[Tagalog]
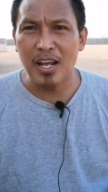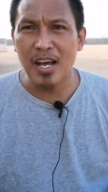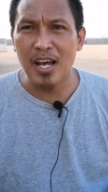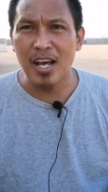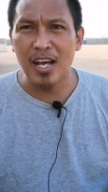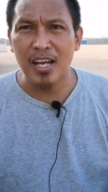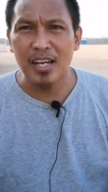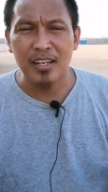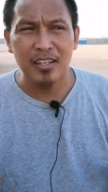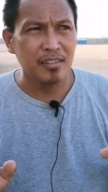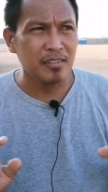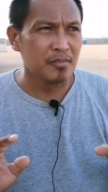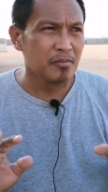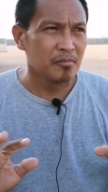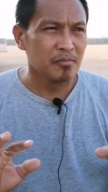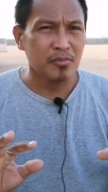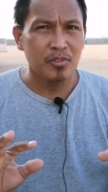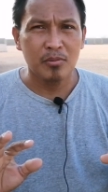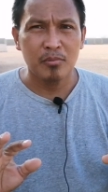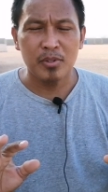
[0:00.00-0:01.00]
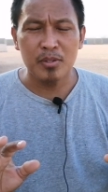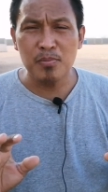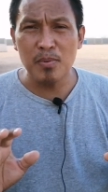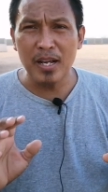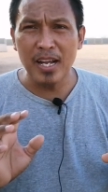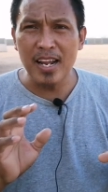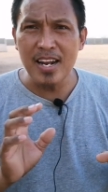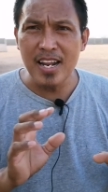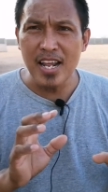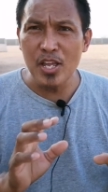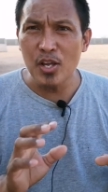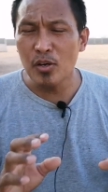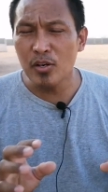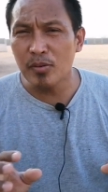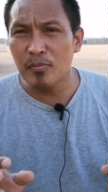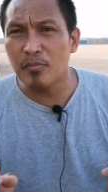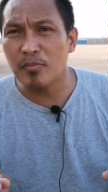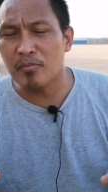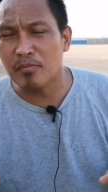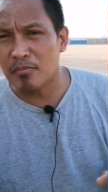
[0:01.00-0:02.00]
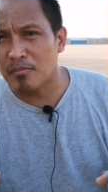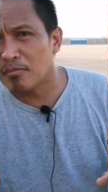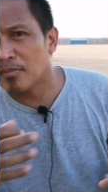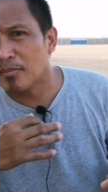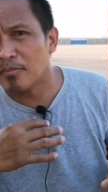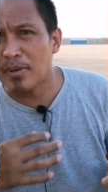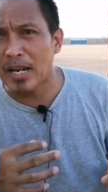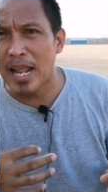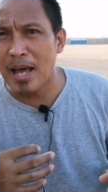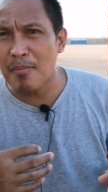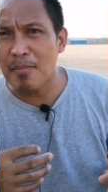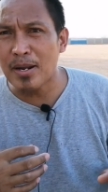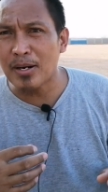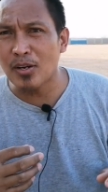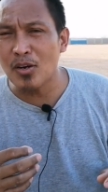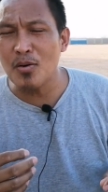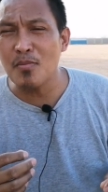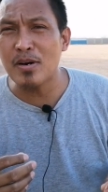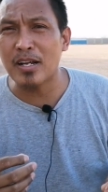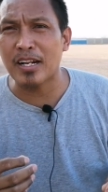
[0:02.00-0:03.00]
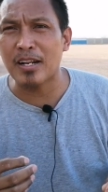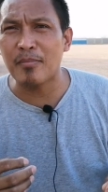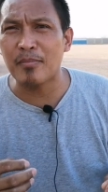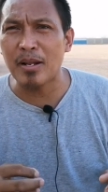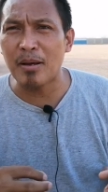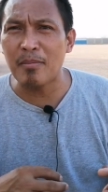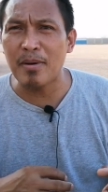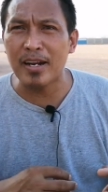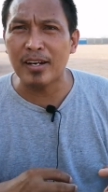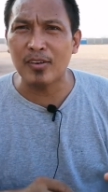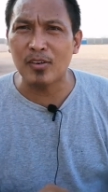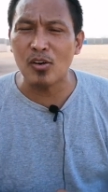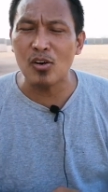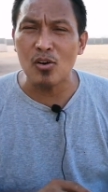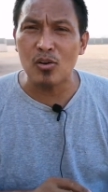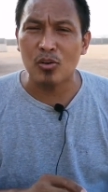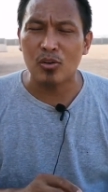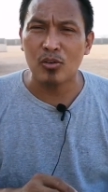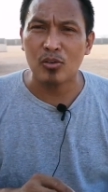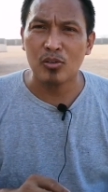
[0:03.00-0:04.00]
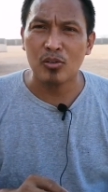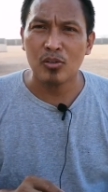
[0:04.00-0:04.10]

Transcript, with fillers: para mas maganda yung malaman ko, maramdaman ko